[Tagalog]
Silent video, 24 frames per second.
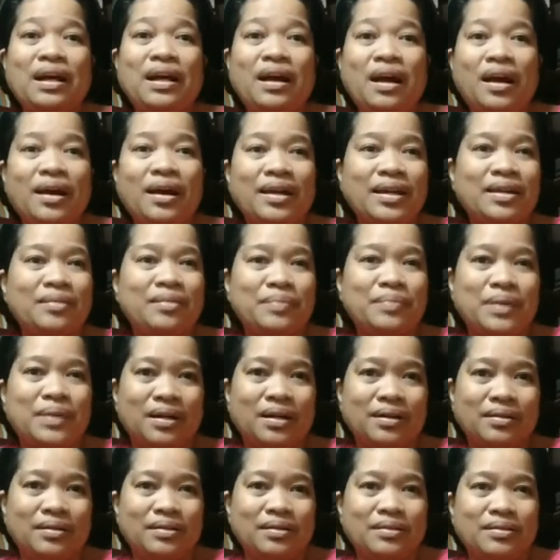ng aking
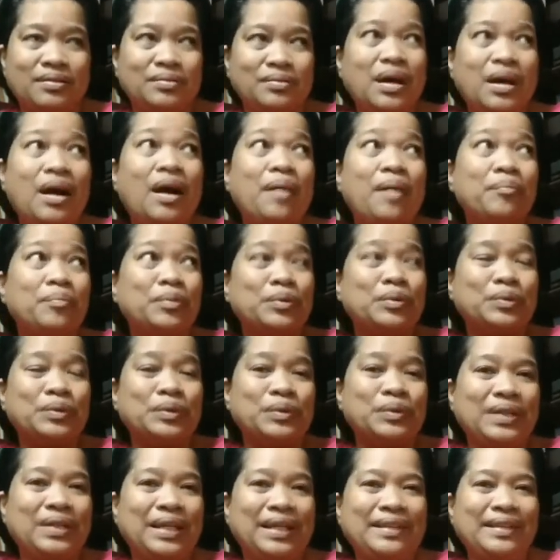pag
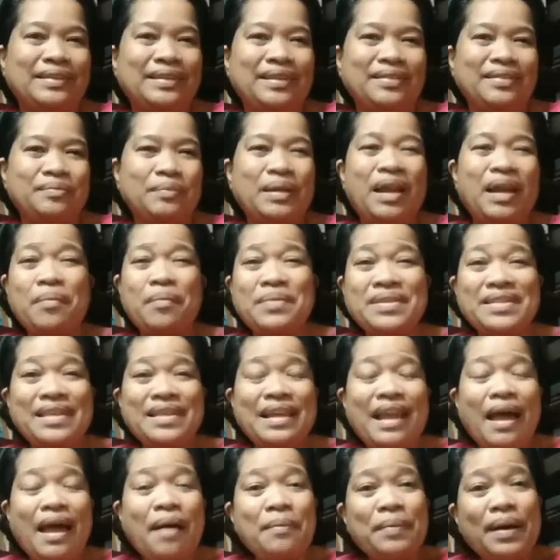upload ulit. maraming
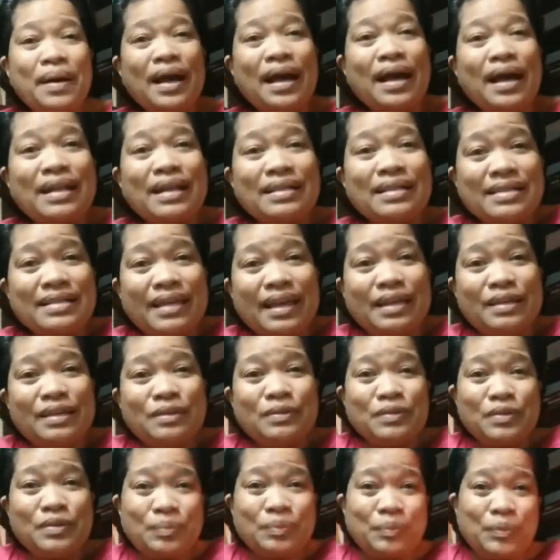salamat sa
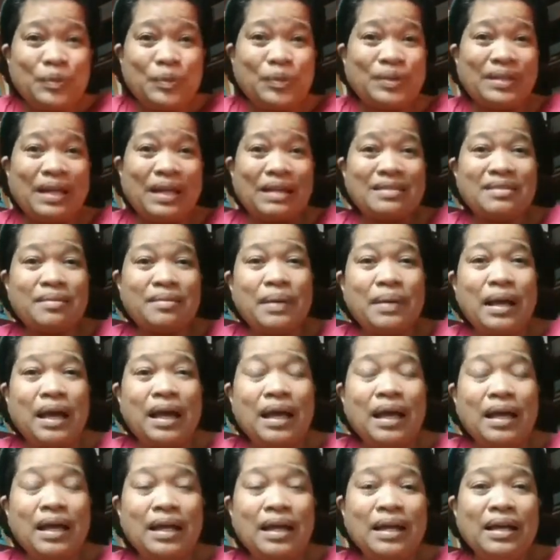inyong suporta at sa
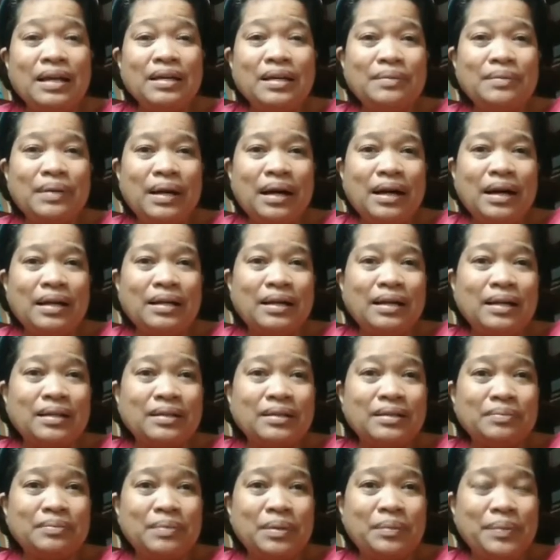mga uh, ah,
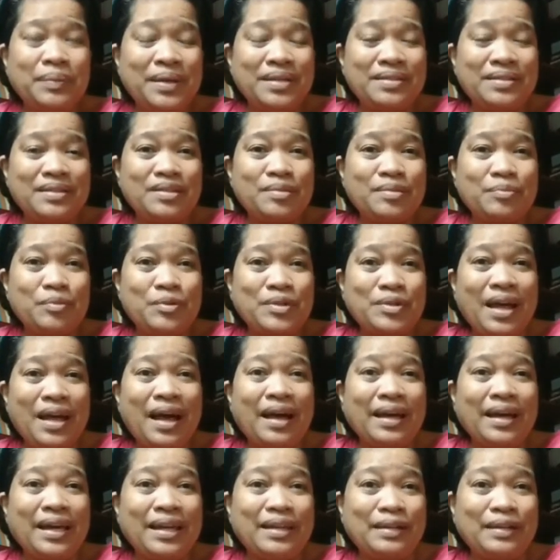nag-message po
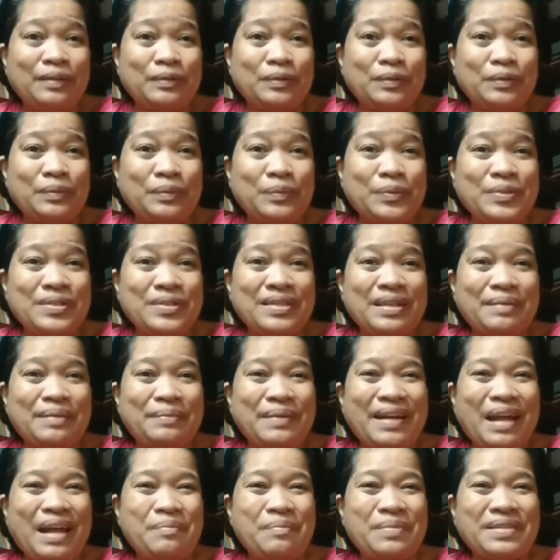sa akin, nangungumusta.
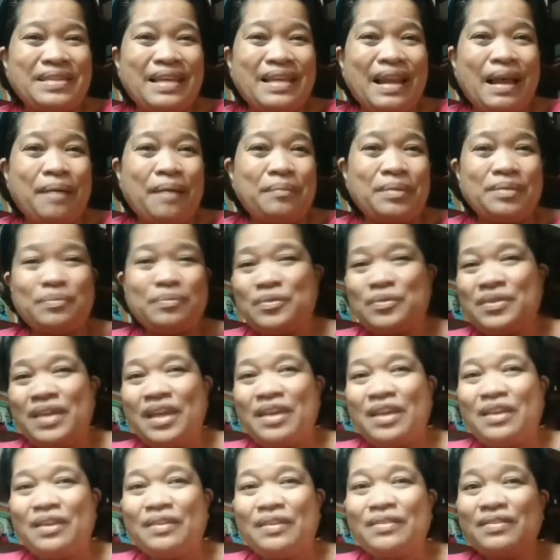Maraming salamat po
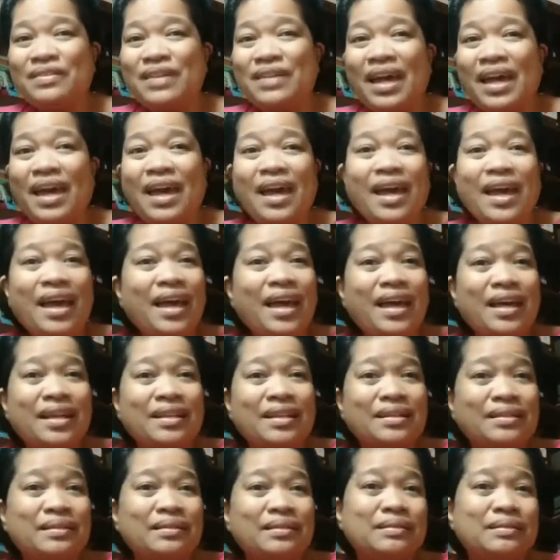sa inyo
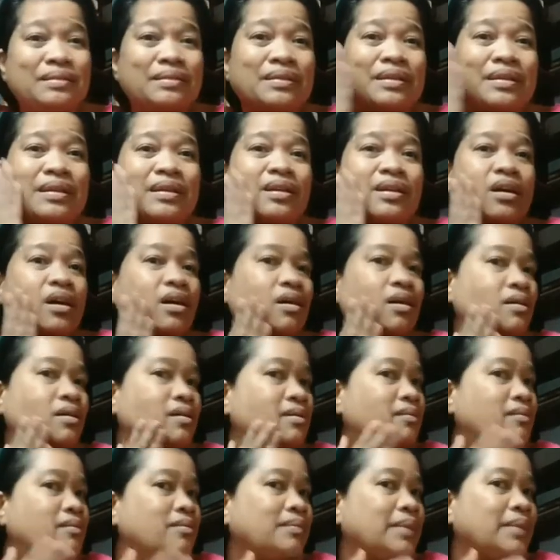and
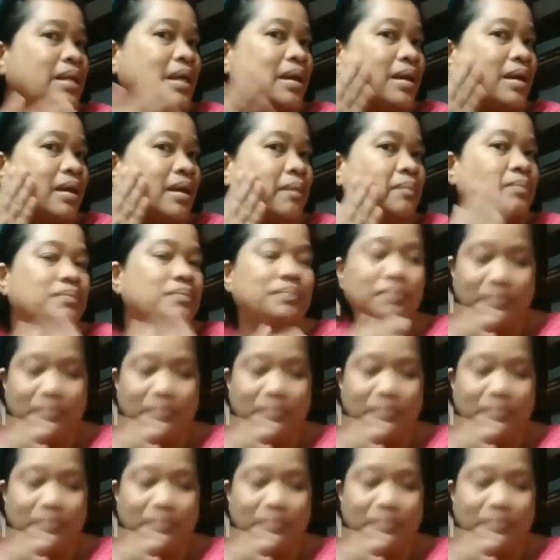may langgam.